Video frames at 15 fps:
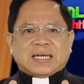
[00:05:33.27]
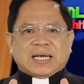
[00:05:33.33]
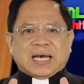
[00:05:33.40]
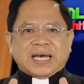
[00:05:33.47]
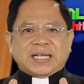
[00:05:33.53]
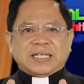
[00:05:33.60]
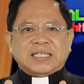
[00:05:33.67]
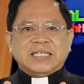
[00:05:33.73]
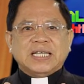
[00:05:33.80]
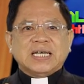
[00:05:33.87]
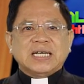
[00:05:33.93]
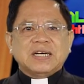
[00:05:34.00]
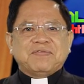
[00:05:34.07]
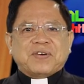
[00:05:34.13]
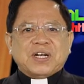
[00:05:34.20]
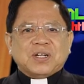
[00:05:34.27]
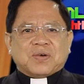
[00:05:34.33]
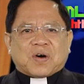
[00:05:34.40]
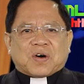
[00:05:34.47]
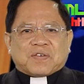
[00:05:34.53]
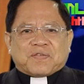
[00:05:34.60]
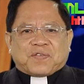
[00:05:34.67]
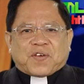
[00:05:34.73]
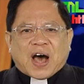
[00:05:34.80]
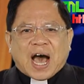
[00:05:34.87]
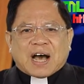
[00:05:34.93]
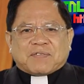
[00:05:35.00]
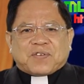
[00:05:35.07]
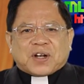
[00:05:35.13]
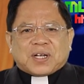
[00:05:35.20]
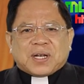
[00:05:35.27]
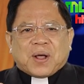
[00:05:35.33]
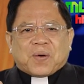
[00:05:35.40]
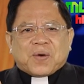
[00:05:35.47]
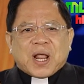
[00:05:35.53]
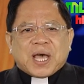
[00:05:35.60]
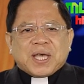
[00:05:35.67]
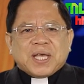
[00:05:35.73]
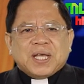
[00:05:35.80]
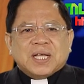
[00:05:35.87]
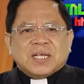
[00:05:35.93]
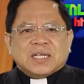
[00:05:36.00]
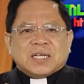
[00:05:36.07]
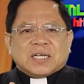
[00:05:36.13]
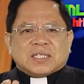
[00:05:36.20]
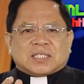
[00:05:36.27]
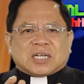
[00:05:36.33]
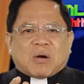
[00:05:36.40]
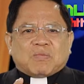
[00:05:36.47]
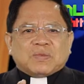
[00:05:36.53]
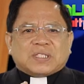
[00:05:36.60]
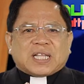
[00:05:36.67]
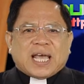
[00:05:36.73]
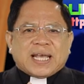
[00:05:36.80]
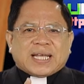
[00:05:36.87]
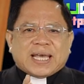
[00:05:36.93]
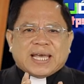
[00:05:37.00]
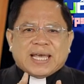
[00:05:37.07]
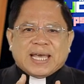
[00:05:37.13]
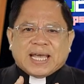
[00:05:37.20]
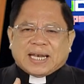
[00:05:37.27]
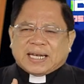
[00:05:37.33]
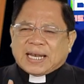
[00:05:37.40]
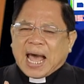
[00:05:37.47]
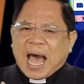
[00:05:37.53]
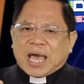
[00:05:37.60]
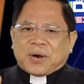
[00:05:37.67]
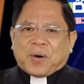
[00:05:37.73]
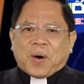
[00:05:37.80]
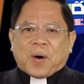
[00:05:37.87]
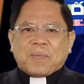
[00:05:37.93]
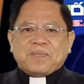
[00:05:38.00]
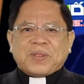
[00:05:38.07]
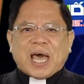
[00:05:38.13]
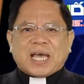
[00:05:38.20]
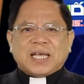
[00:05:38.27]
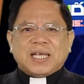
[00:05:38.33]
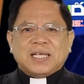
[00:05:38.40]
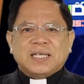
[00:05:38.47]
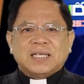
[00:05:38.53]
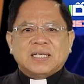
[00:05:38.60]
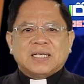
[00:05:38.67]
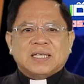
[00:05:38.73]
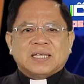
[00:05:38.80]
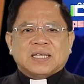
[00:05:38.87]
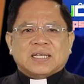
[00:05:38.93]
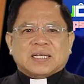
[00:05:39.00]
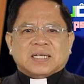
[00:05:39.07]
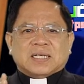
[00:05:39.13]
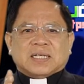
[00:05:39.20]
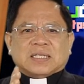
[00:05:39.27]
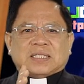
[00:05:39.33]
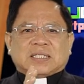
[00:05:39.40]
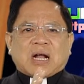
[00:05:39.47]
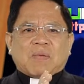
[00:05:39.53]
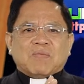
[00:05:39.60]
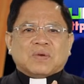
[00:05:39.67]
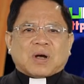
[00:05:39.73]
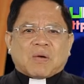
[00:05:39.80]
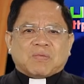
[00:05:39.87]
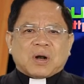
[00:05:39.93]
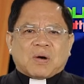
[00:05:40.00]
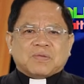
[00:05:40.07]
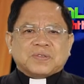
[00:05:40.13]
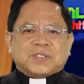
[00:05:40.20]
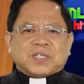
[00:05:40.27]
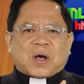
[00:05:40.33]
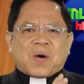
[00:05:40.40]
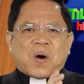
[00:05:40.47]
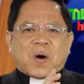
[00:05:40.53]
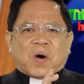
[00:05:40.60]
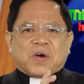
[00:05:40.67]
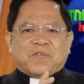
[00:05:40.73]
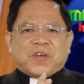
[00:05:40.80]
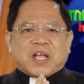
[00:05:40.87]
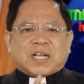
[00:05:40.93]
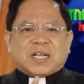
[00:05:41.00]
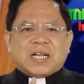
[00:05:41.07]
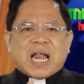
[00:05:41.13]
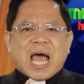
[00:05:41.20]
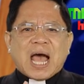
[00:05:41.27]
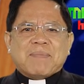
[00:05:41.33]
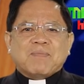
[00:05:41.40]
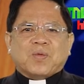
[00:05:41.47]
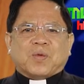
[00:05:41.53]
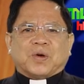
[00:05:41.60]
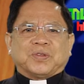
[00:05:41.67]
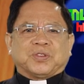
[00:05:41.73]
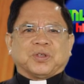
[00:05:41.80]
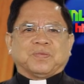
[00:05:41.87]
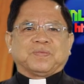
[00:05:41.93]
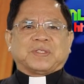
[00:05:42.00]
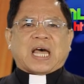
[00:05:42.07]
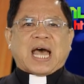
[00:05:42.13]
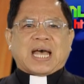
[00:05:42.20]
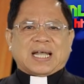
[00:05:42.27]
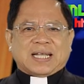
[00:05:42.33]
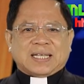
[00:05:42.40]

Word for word: Hình như vẫn còn phảng phất đâu đây trong thế kỷ hiện đại hôm nay trong cộng đồng xã hội Việt Nam của chúng ta.